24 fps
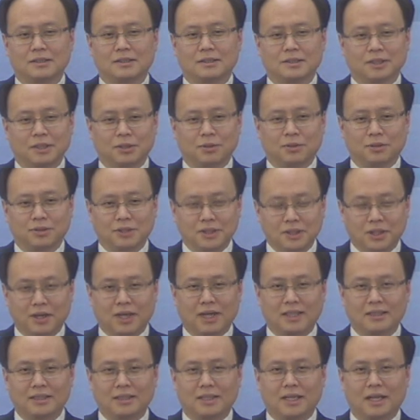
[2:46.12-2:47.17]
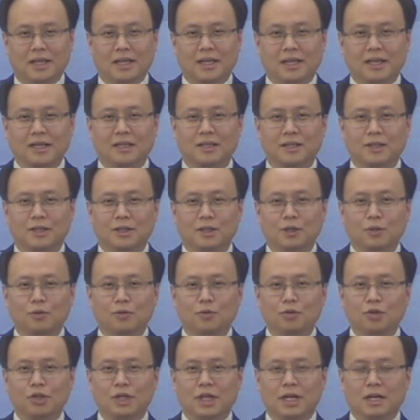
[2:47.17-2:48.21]
그리고 그러할 때
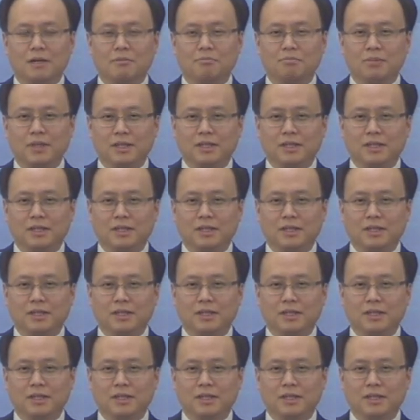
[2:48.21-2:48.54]
우리의